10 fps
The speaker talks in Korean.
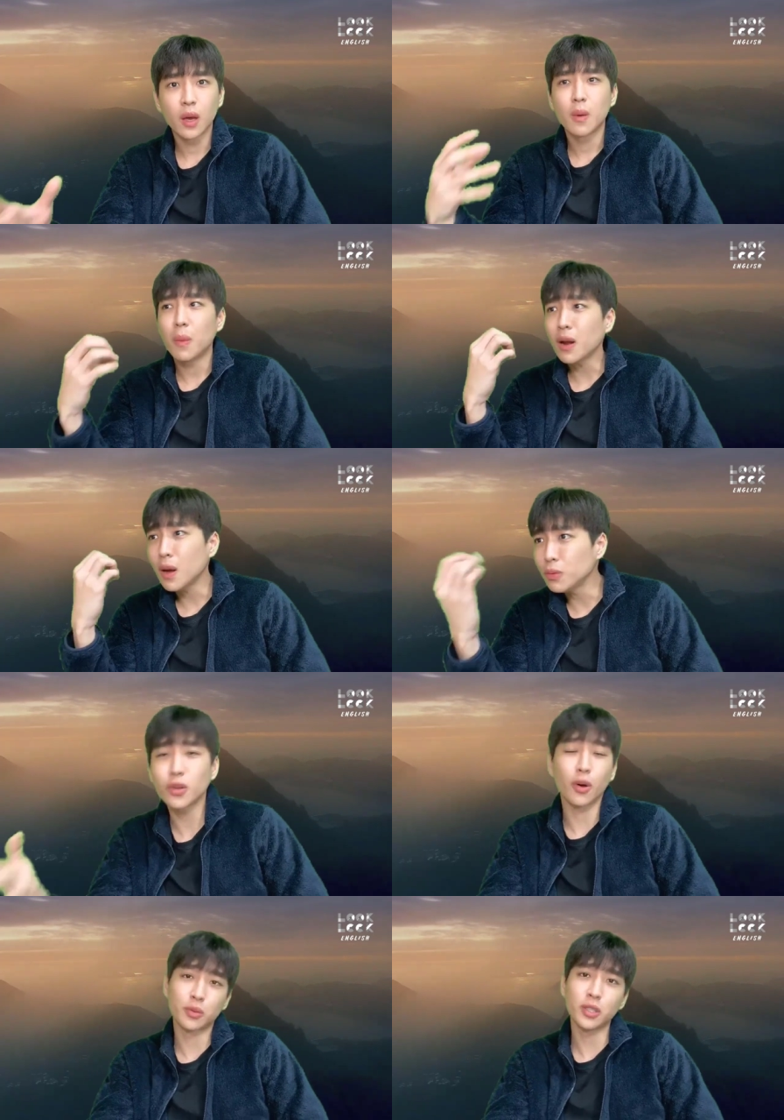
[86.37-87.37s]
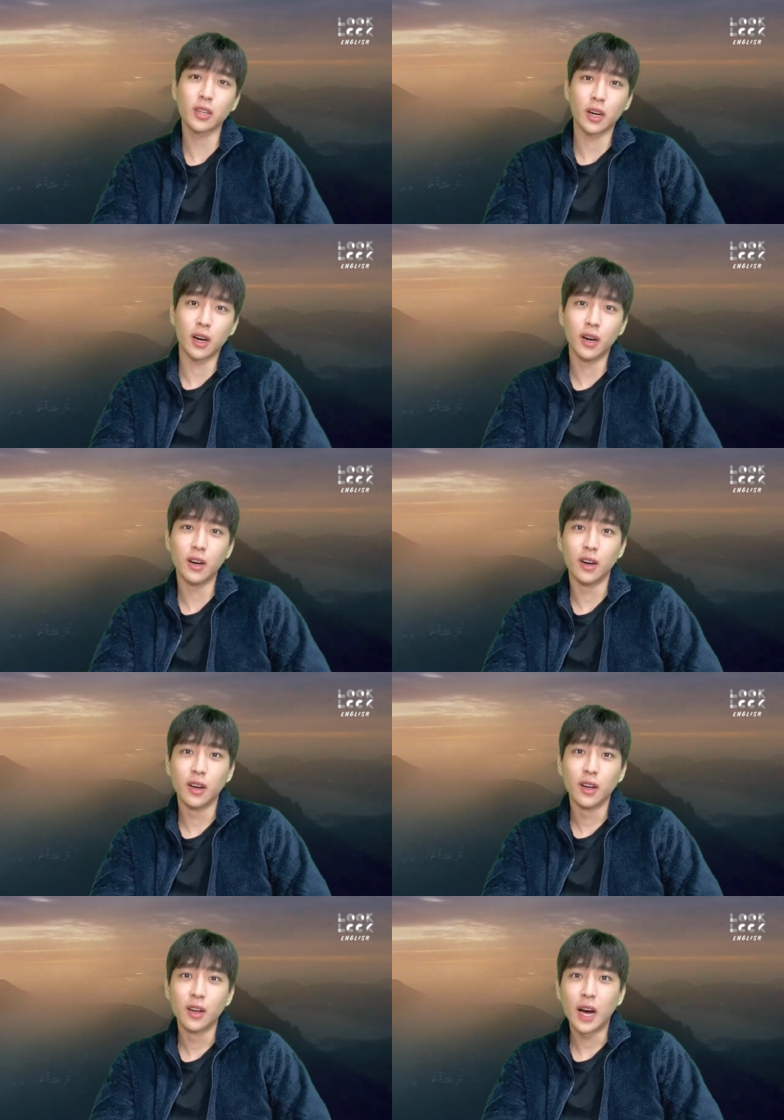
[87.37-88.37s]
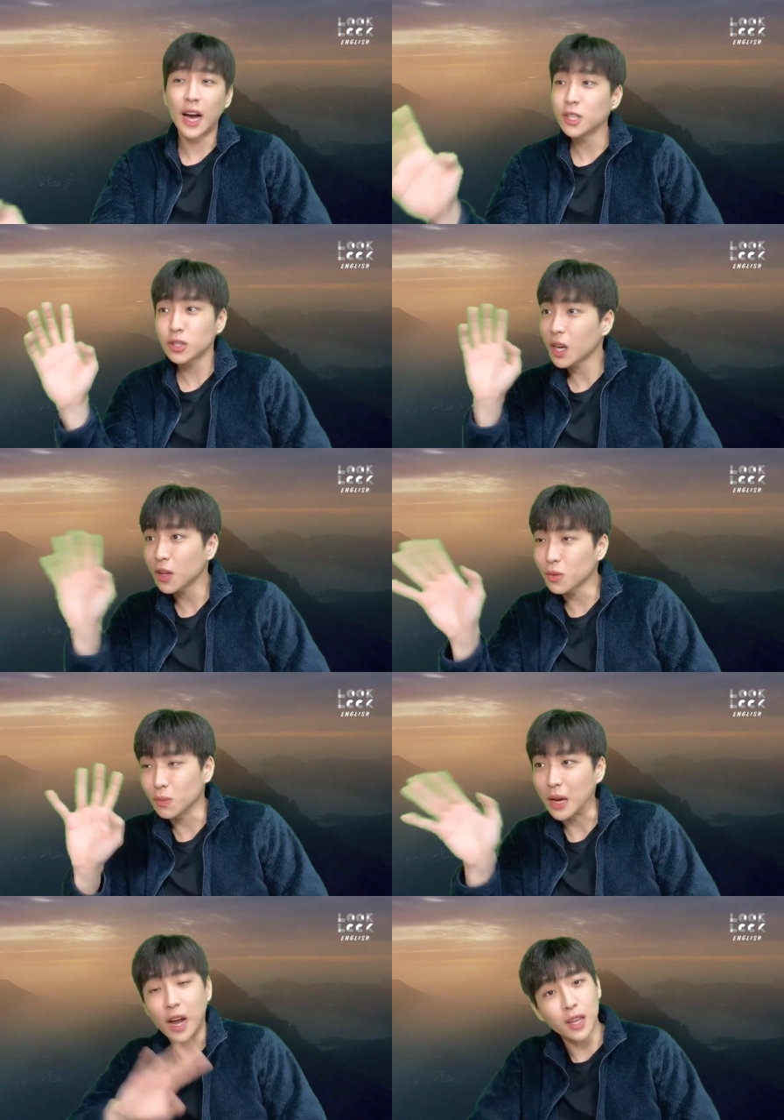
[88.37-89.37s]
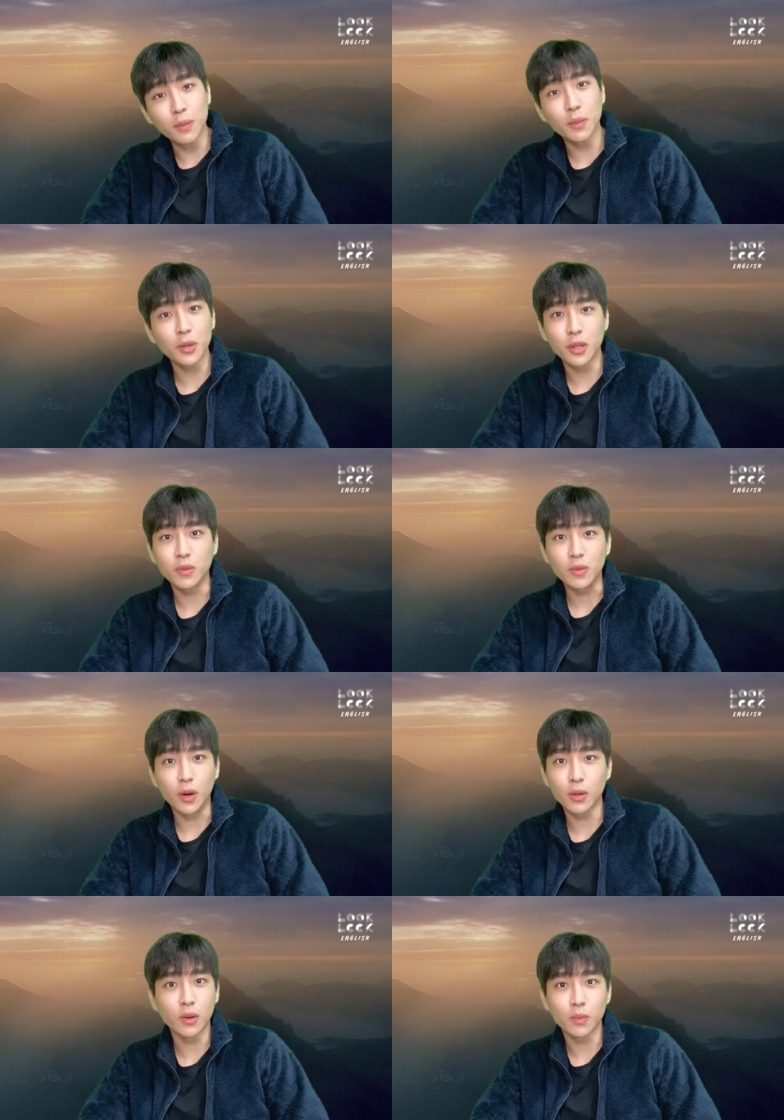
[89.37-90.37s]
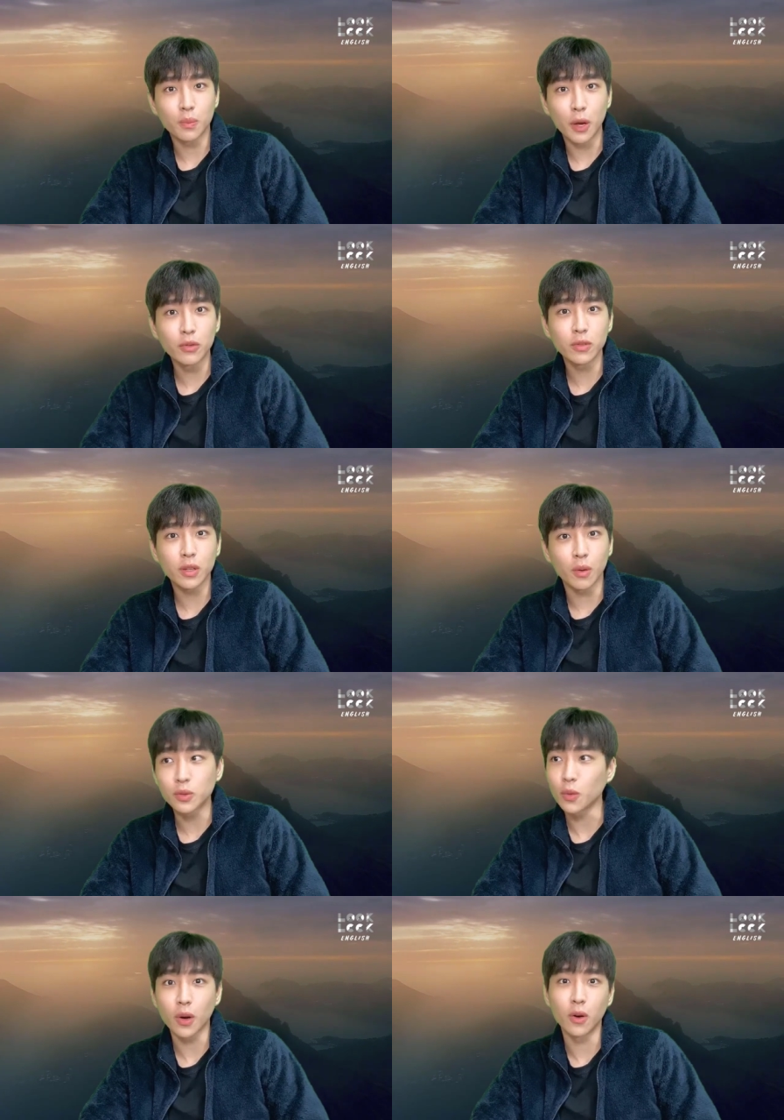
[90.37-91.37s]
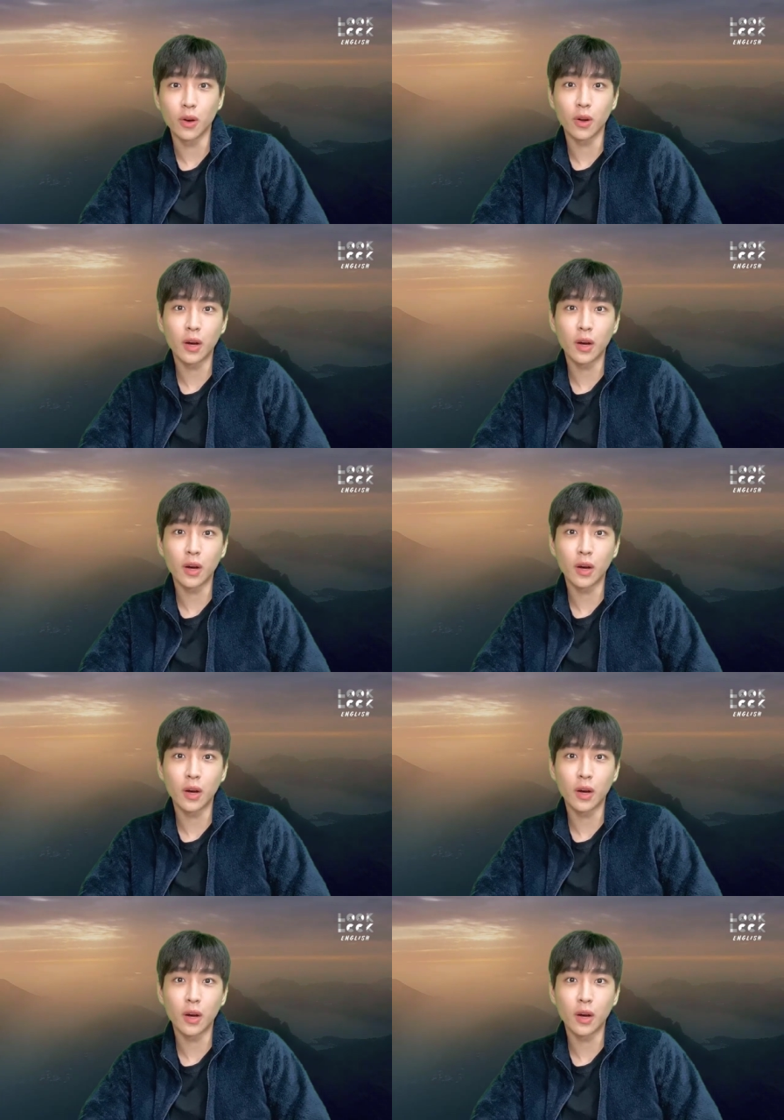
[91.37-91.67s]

말을 해본 적이 없으니까. 아인슈타인도 말 안 해보면 언어 배우는데 엄청 오래 걸려요.